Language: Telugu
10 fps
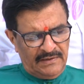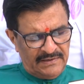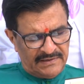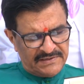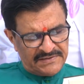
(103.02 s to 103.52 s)

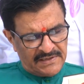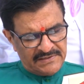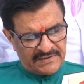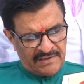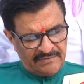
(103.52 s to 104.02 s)
ఈ టెస్ట్
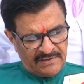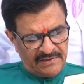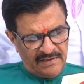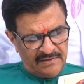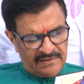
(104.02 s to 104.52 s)
స్కిల్స్కి
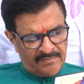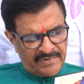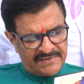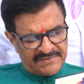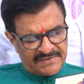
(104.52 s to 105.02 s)
ఏమిటంటే
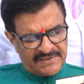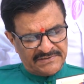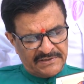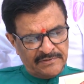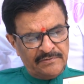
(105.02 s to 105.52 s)
టెంపరేచర్
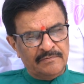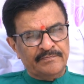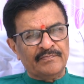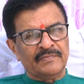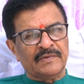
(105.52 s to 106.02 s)
సెన్సిటివ్
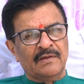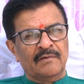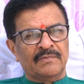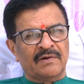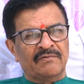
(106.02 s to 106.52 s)

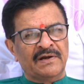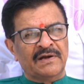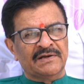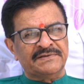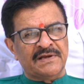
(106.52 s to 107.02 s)
మీరు వేడి
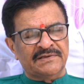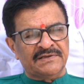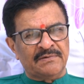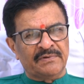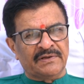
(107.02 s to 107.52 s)
నీళ్ళు స్నానం
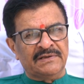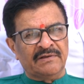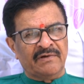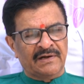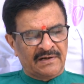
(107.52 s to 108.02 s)
చేసినప్పుడు
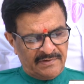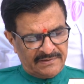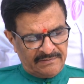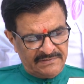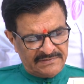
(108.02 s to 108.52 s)
కిందికి
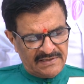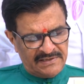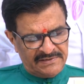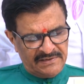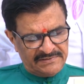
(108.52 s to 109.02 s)
వేలాడబడుతుంది
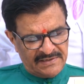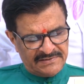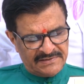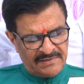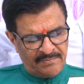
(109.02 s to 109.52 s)
చల్లటి నీళ్ళు
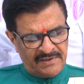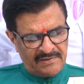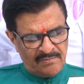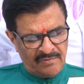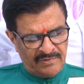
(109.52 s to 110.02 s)
స్నానం చేస్తే
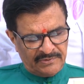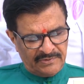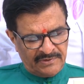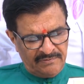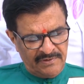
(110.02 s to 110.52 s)
పైకి మూవ్
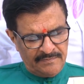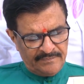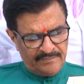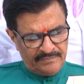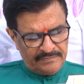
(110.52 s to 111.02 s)
అవుతుంటవి
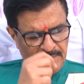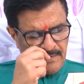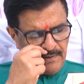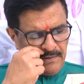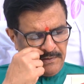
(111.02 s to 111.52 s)

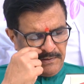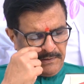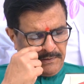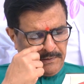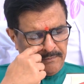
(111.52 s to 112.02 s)

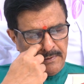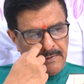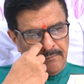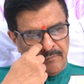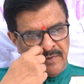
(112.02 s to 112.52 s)
ఇవి
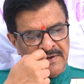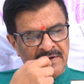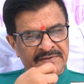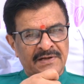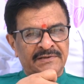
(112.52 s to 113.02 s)
వేడి
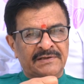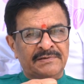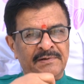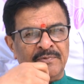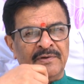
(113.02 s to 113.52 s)
నీళ్ళు స్నానం
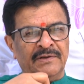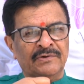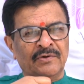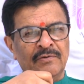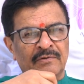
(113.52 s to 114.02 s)
చేసినప్పుడు
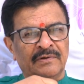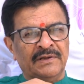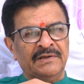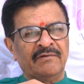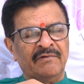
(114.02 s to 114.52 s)
ఎందుకు
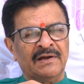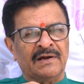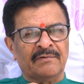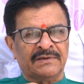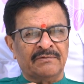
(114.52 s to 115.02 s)
కిందికి
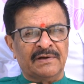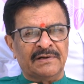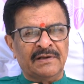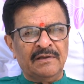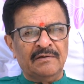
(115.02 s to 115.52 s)
వేలాడబడుతుంది
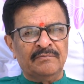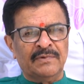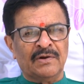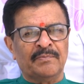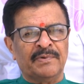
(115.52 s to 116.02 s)
అంటే
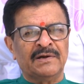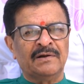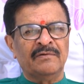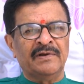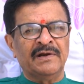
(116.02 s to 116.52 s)
మీరు ఒక
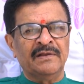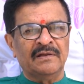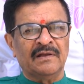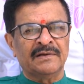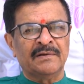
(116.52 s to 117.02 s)
ప్లేట్లో వేడి
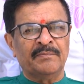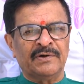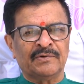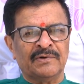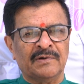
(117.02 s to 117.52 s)
అన్నం
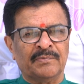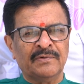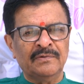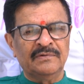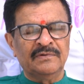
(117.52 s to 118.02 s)
పెట్టుకున్నప్పుడు